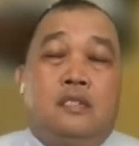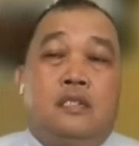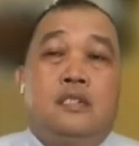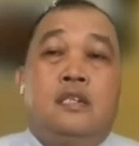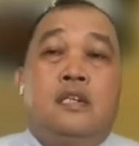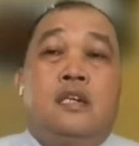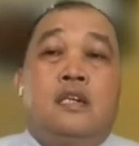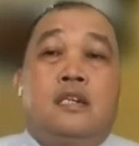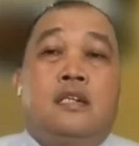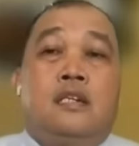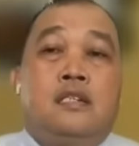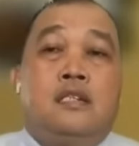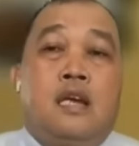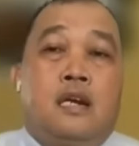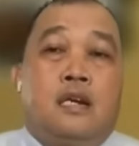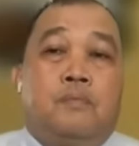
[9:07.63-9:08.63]
Jadi hmm.
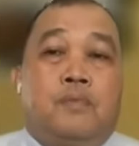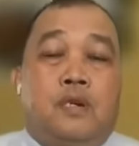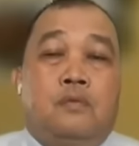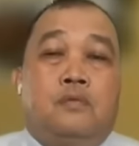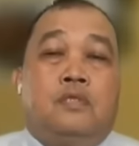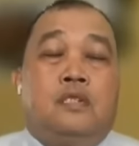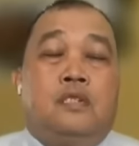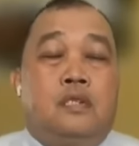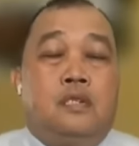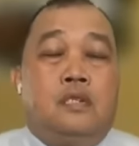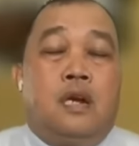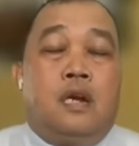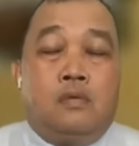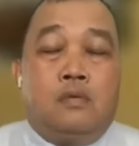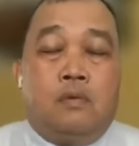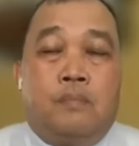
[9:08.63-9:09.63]
ini yang perlu di
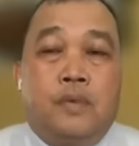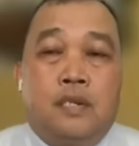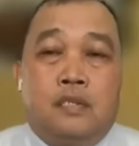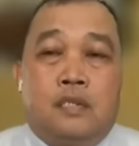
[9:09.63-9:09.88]
anu,